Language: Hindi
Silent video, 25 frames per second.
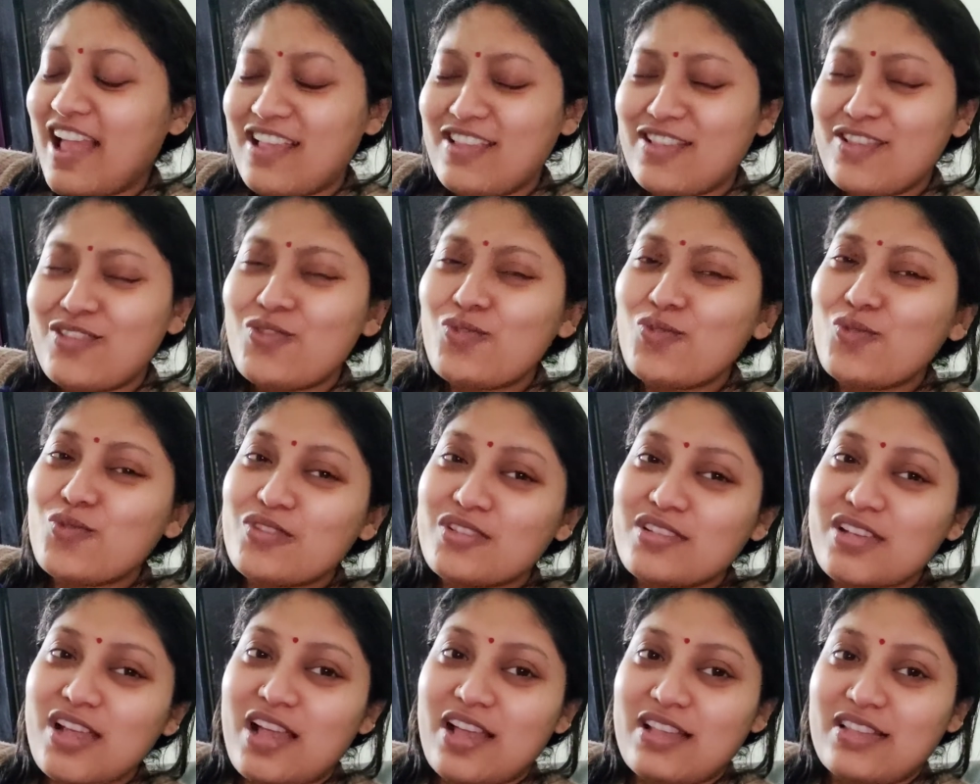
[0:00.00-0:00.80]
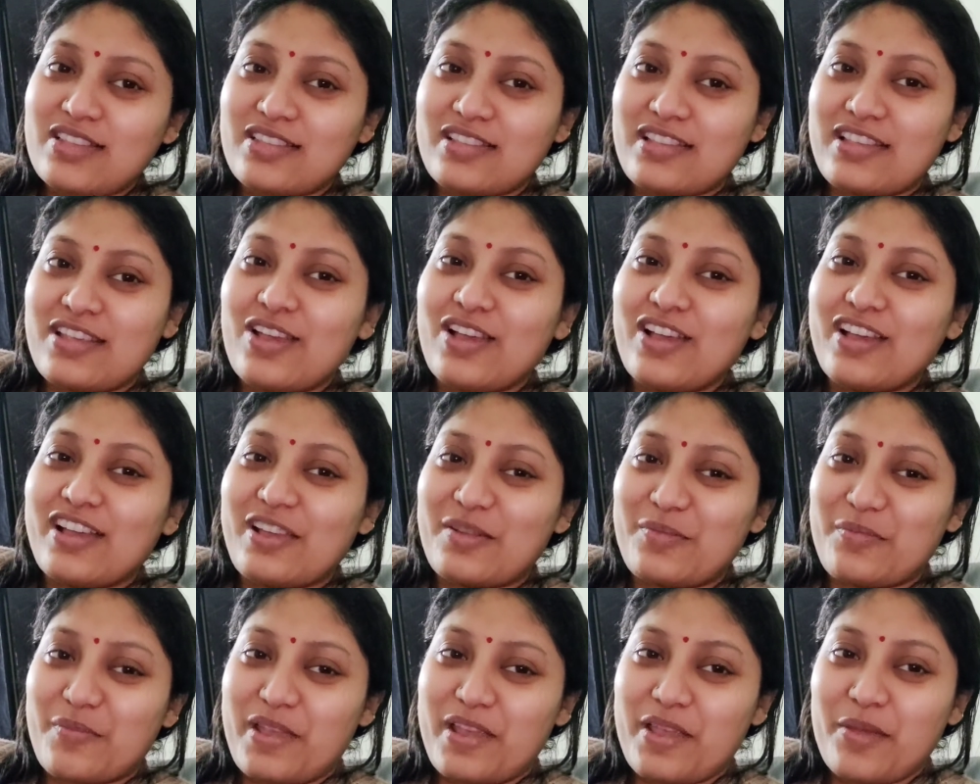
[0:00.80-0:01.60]
ऐसा तो कुछ खास नहीं
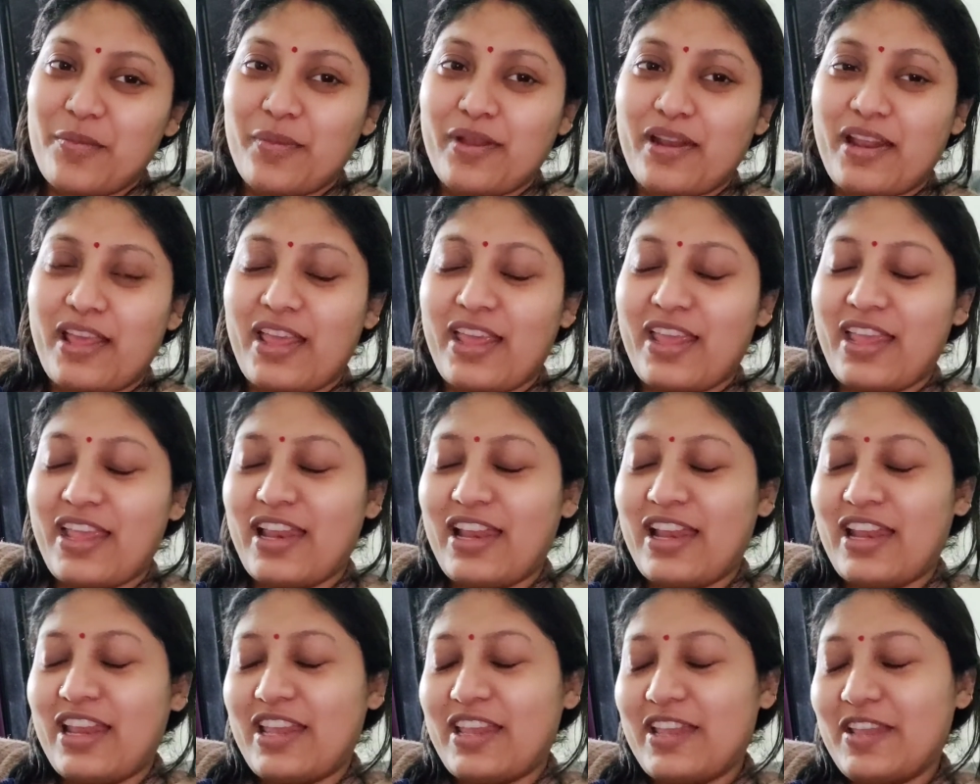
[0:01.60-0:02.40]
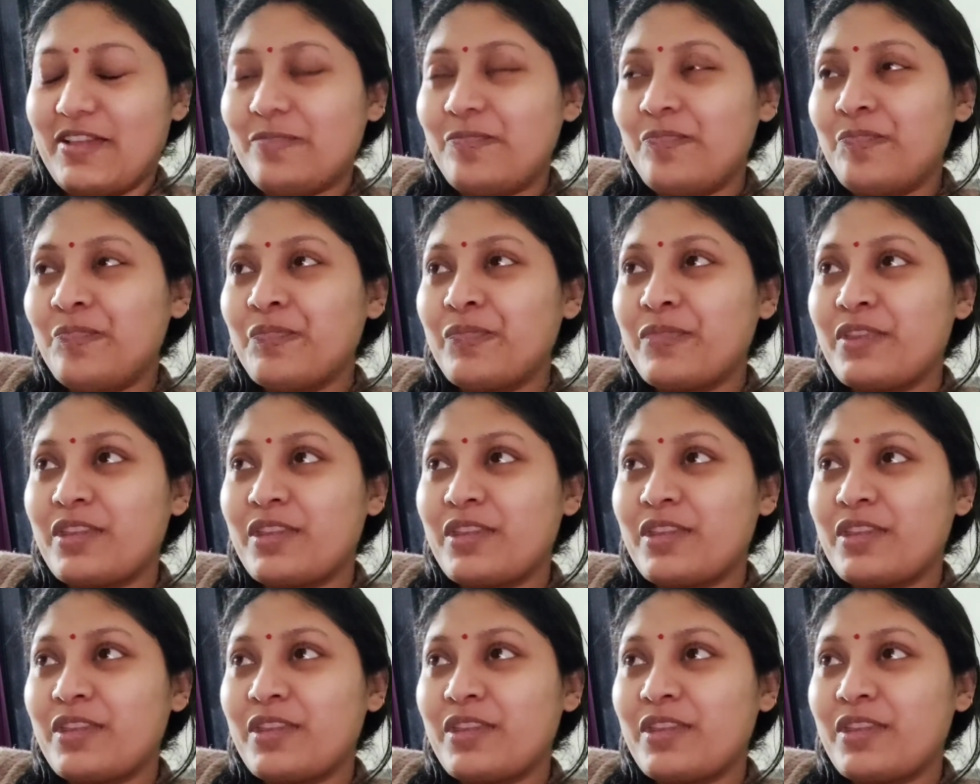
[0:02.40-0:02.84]
घर पे ही मनाएंगे लेकिन